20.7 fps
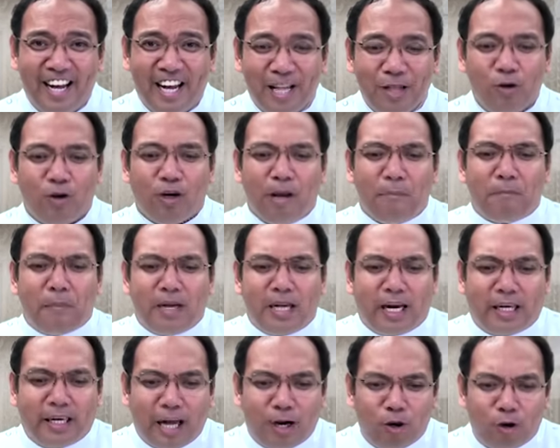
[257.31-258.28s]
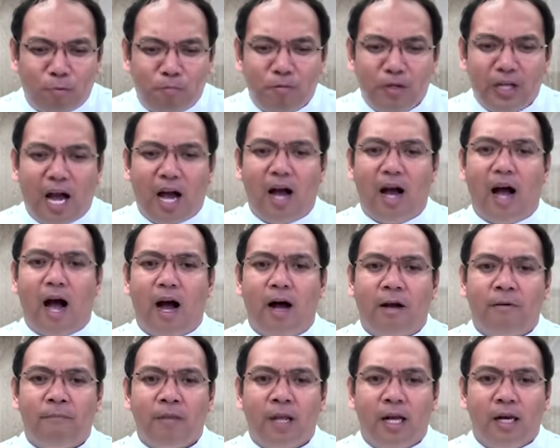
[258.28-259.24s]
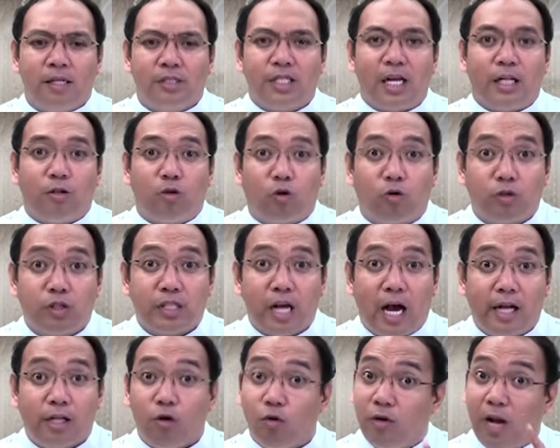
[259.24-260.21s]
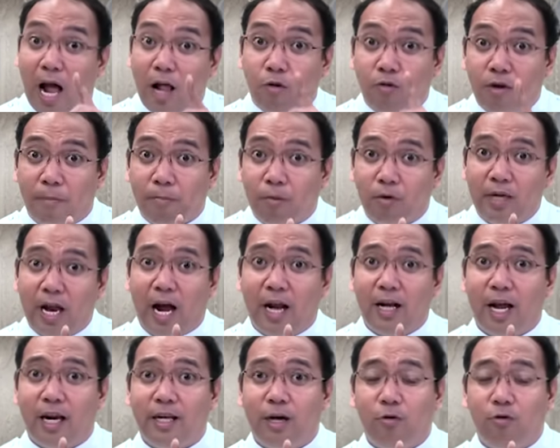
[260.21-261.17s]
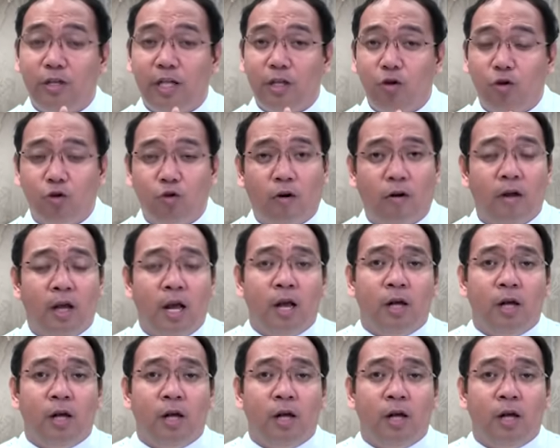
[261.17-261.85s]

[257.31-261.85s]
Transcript: nung ipinagkaloob niya ang Santo Rosario, lalo na po naalala ho ninyo nung,